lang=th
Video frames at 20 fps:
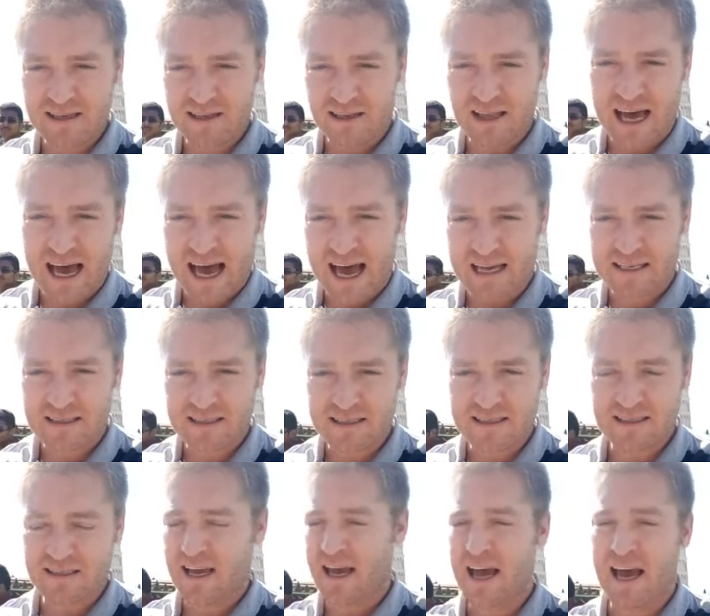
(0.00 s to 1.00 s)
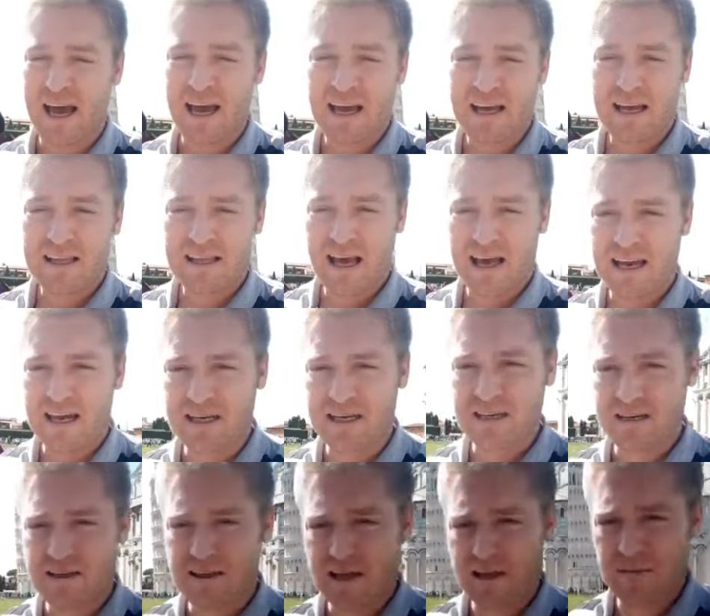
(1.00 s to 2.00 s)
Glass. นะฮะ อันนี้
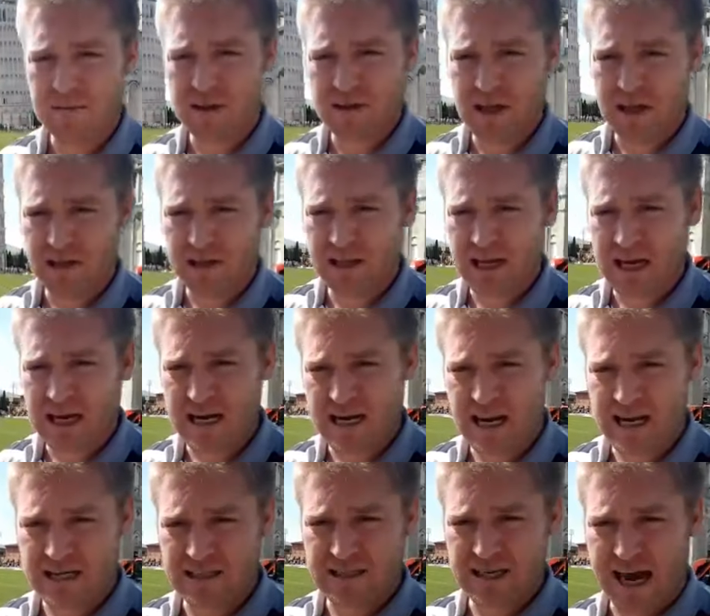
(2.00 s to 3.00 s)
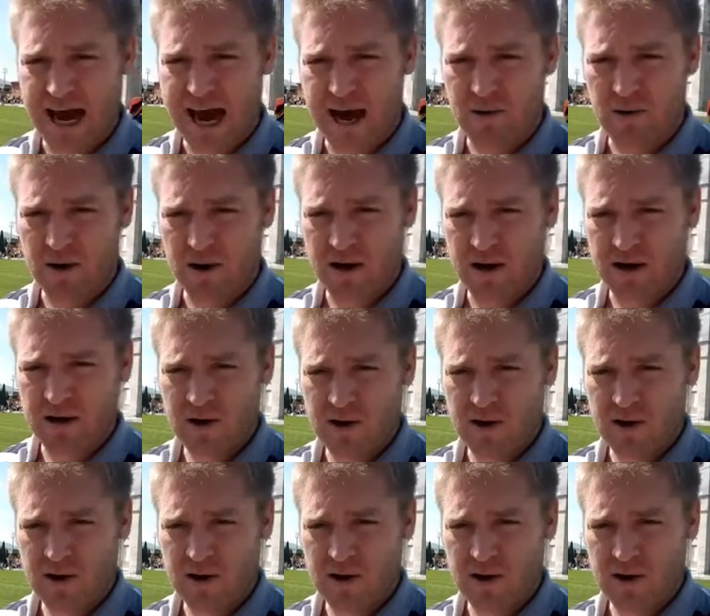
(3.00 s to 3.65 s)
คือ the the leaning tower.